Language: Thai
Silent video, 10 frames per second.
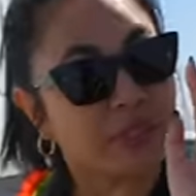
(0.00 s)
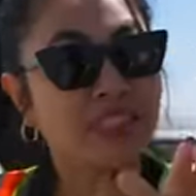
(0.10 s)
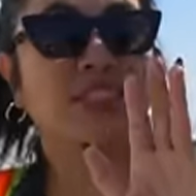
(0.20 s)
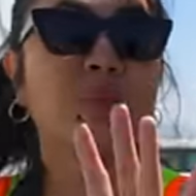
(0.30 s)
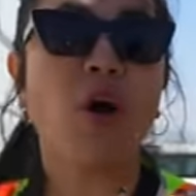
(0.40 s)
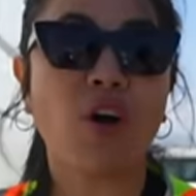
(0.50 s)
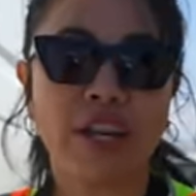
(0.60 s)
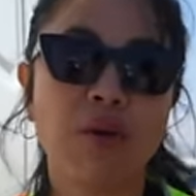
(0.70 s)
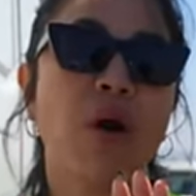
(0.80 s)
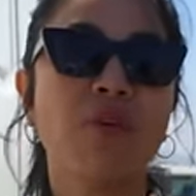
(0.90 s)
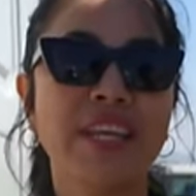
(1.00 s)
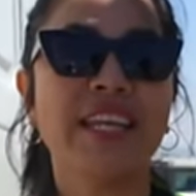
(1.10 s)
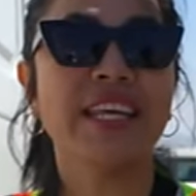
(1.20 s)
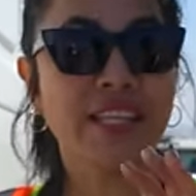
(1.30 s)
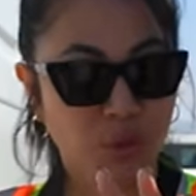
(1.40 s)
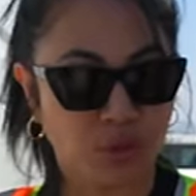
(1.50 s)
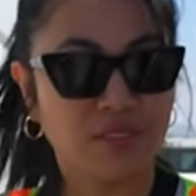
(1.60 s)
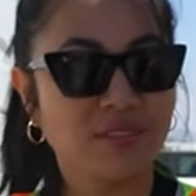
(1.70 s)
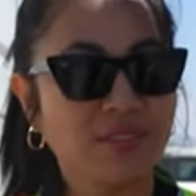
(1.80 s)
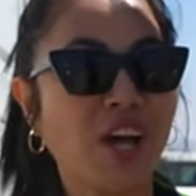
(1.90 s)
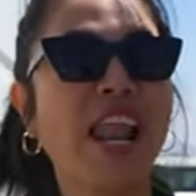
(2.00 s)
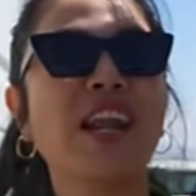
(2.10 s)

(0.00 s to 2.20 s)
คือต้องบอกก่อนนะว่าวันนี้นิกหยุดตอนแร